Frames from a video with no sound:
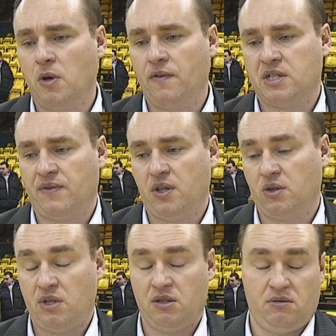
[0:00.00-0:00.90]
połowie
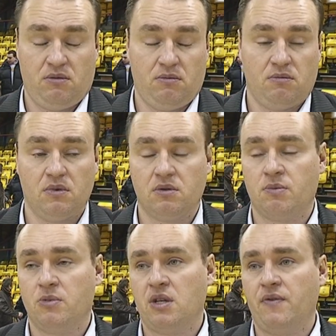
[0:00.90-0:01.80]
zawiodło. No,
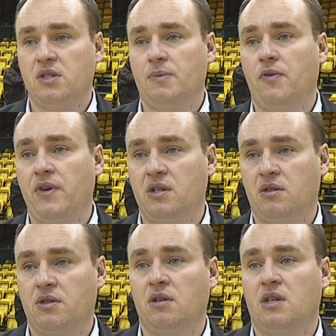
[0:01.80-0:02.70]
cóż można więcej powiedzieć,
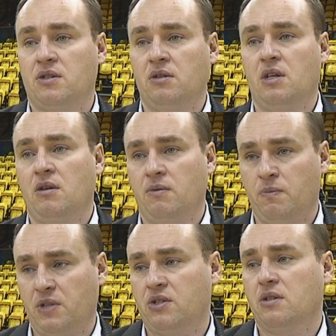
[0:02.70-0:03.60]
no szkoda, szkoda
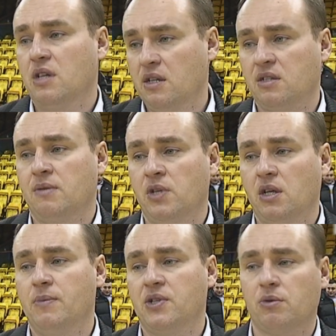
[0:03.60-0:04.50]

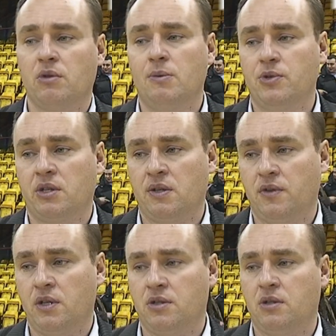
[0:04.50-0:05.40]
następnego meczu, który nam uciekł na
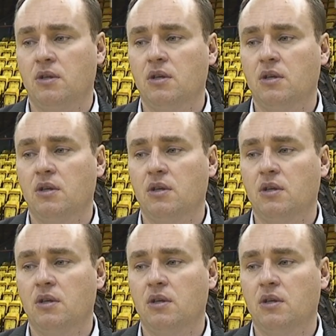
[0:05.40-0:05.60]
wyjeździe.